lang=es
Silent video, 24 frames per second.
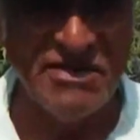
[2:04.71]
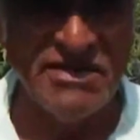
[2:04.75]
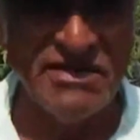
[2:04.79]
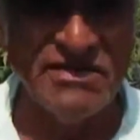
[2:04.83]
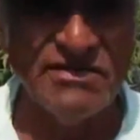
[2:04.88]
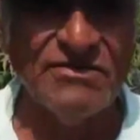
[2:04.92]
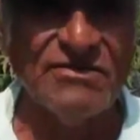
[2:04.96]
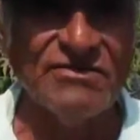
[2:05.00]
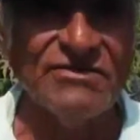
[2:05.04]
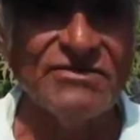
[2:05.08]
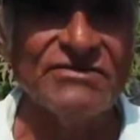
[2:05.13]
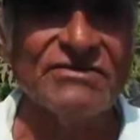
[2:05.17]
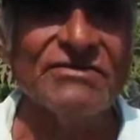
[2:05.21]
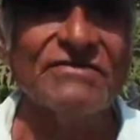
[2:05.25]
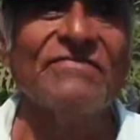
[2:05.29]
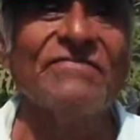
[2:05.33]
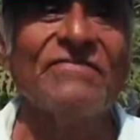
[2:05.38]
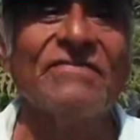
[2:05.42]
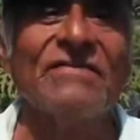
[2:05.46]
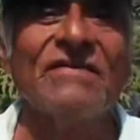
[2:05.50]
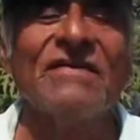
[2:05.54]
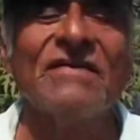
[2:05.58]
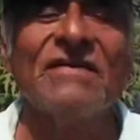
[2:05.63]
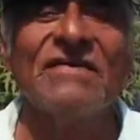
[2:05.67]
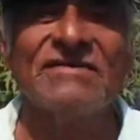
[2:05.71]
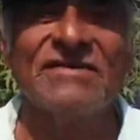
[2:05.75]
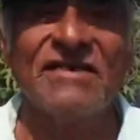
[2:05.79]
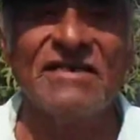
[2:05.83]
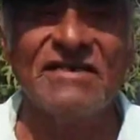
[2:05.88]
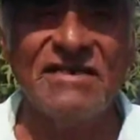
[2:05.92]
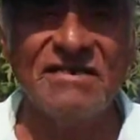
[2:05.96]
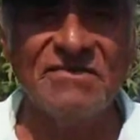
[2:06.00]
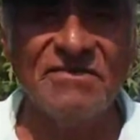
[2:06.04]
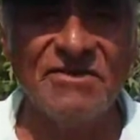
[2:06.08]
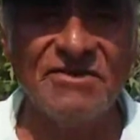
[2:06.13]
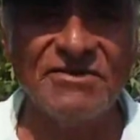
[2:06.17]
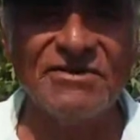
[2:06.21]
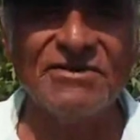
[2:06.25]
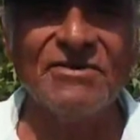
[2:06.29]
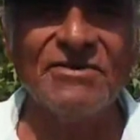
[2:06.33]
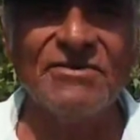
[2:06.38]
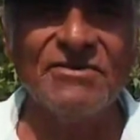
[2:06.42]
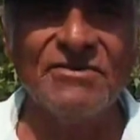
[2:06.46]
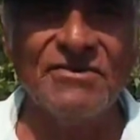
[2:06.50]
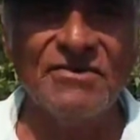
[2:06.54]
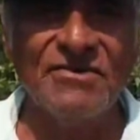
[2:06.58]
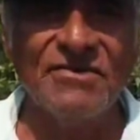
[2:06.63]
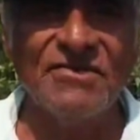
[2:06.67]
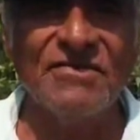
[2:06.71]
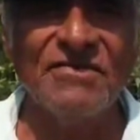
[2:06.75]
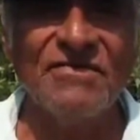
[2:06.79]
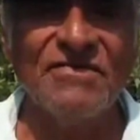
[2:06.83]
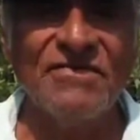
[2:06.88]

menos, se libró todo.